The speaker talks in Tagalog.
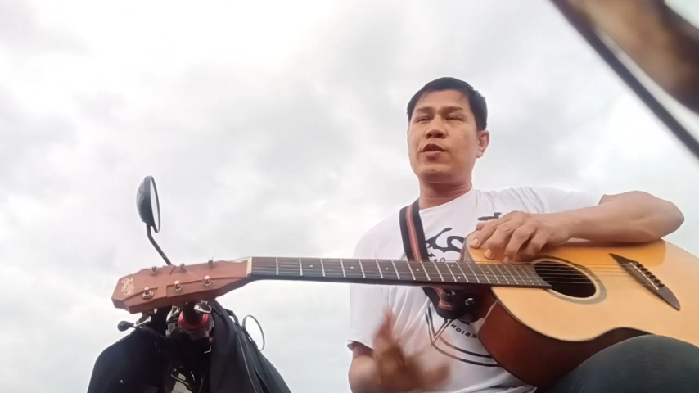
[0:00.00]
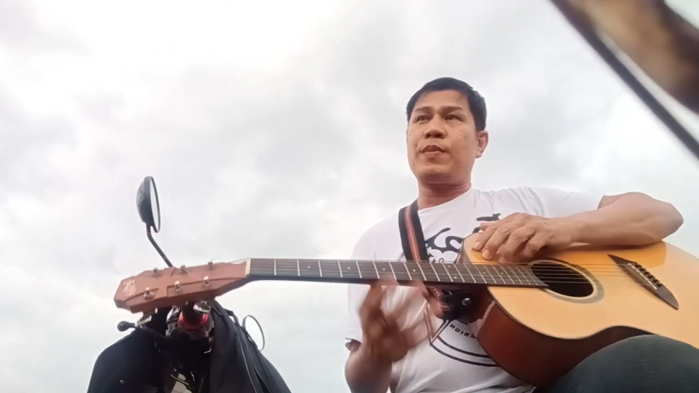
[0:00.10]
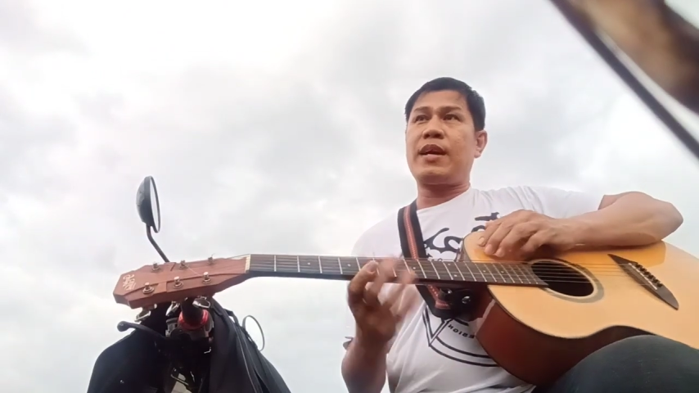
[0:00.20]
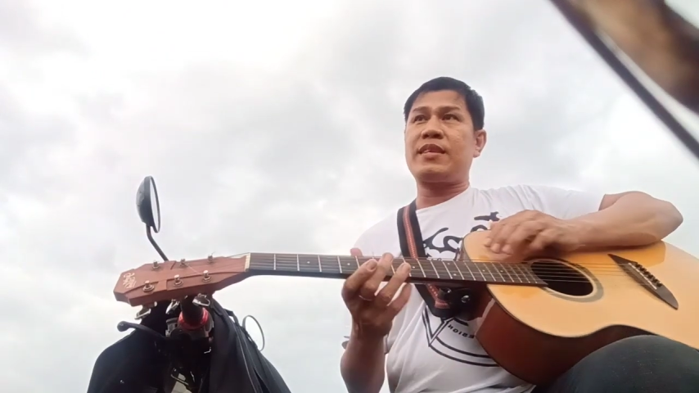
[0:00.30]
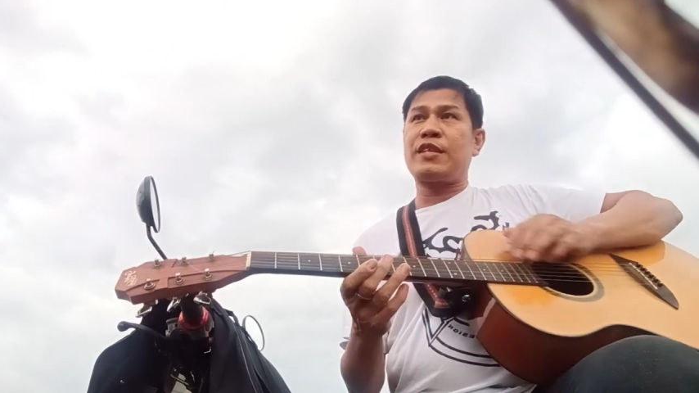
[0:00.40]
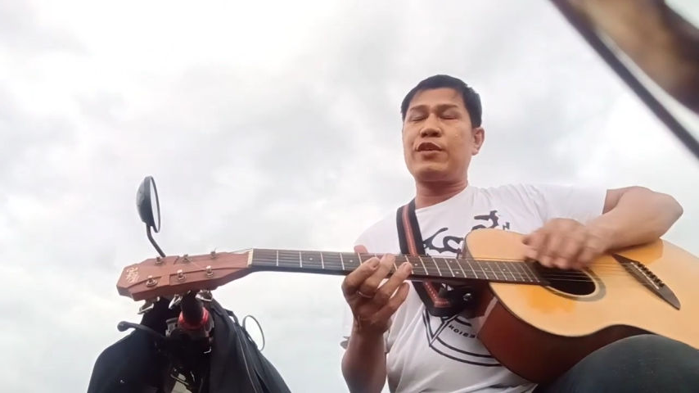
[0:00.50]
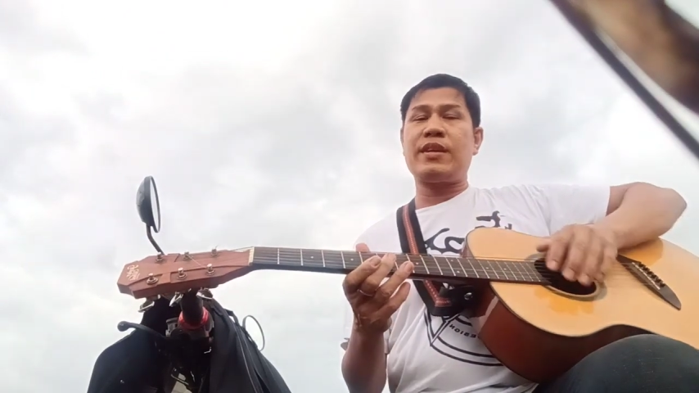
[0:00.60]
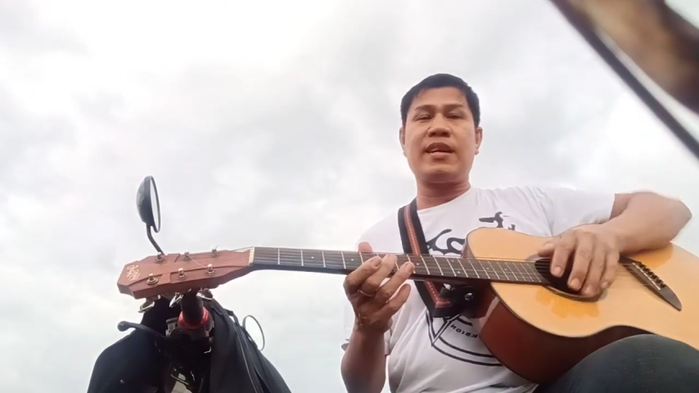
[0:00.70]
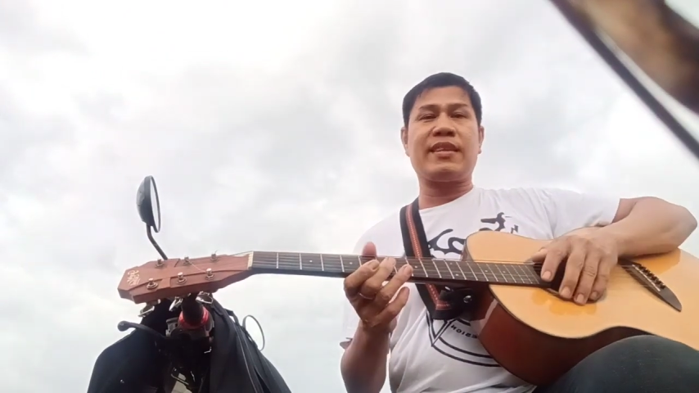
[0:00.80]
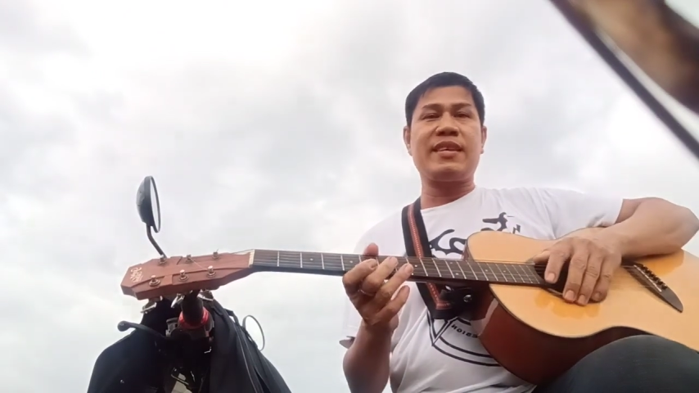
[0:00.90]
Para sa inyong
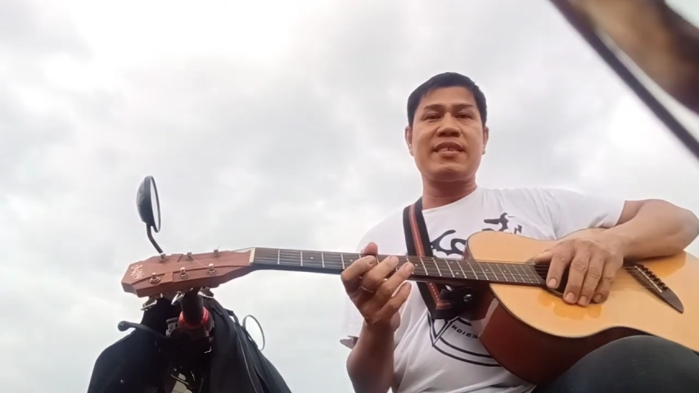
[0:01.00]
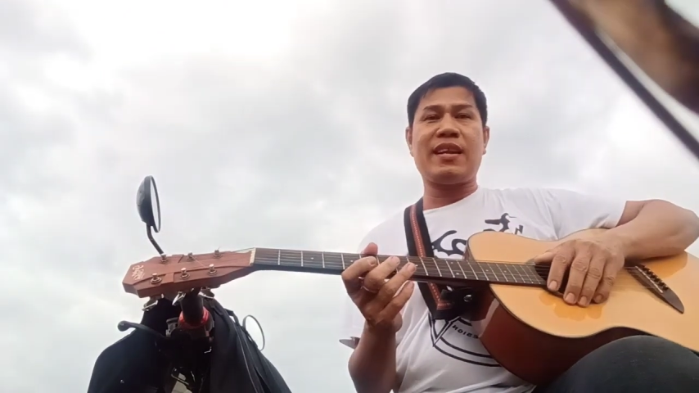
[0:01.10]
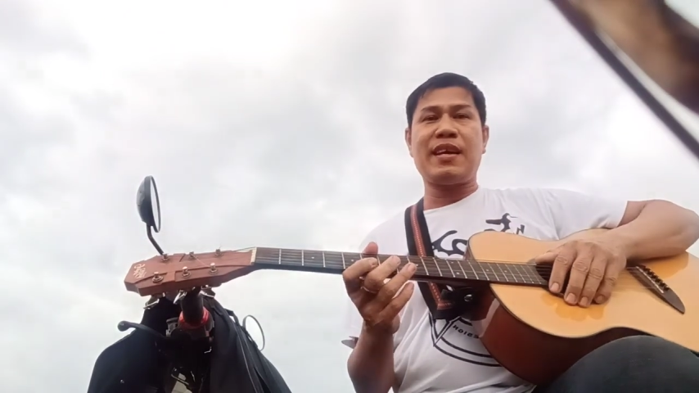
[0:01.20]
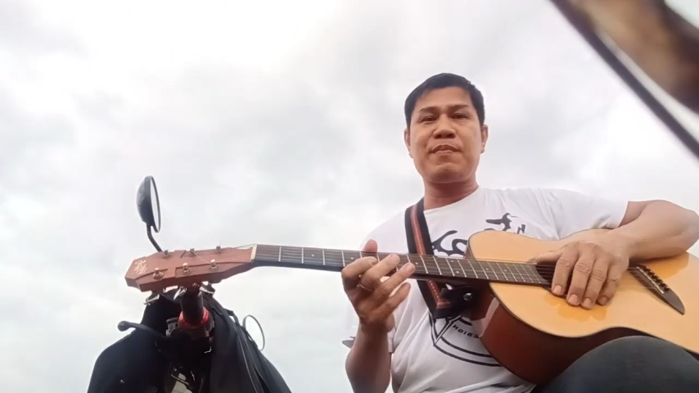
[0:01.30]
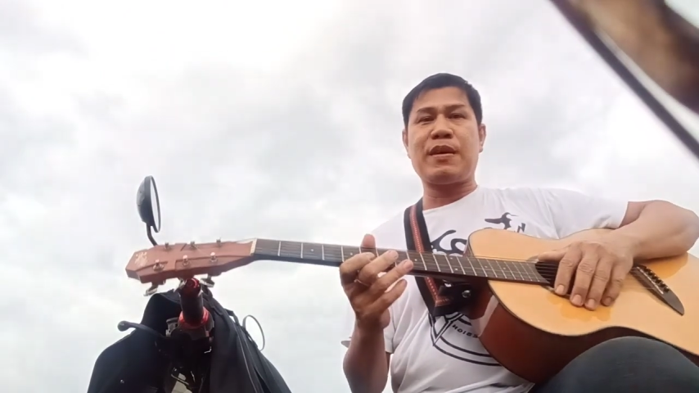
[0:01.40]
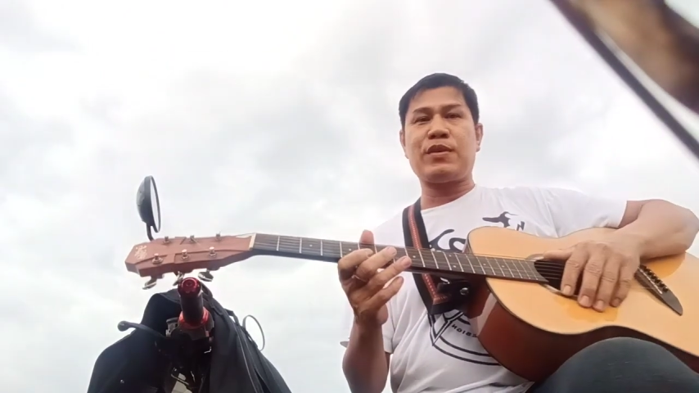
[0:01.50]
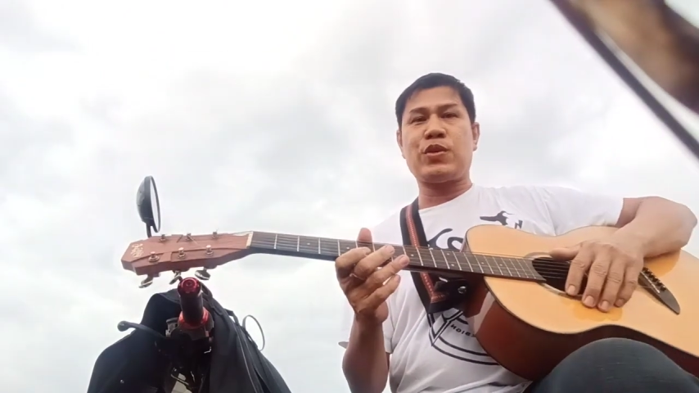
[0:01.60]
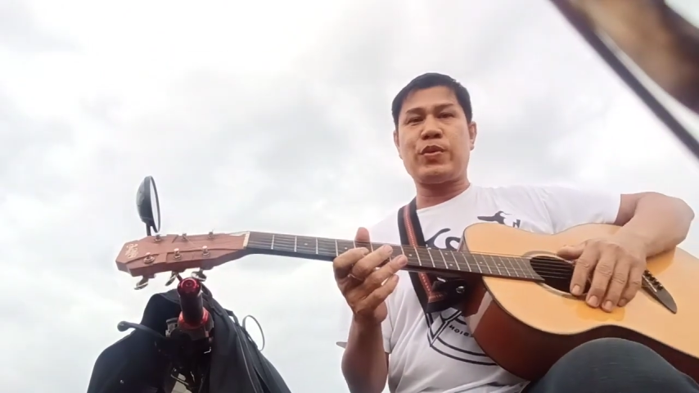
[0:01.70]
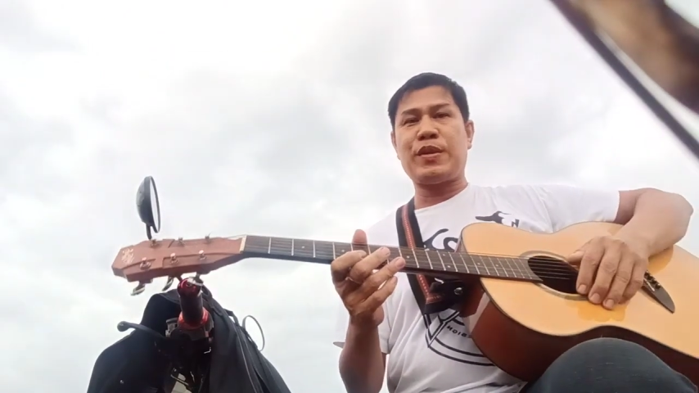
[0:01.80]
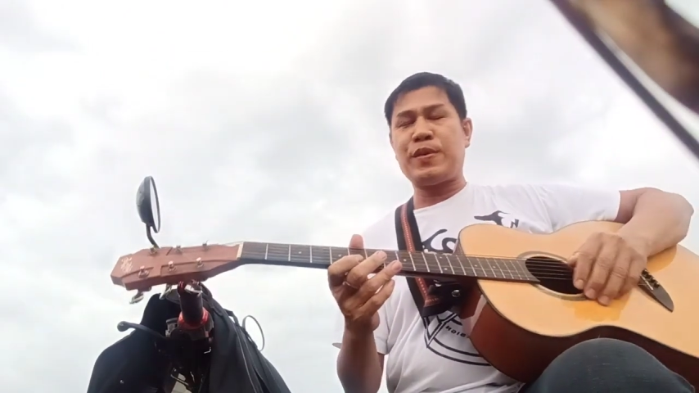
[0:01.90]
lahat guys, sana
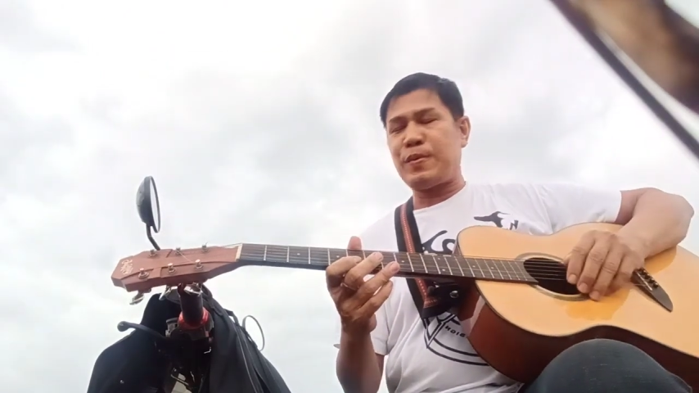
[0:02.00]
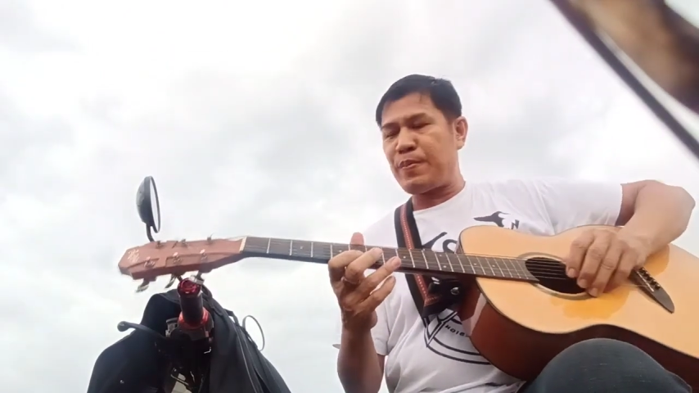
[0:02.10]
magustuhan nyo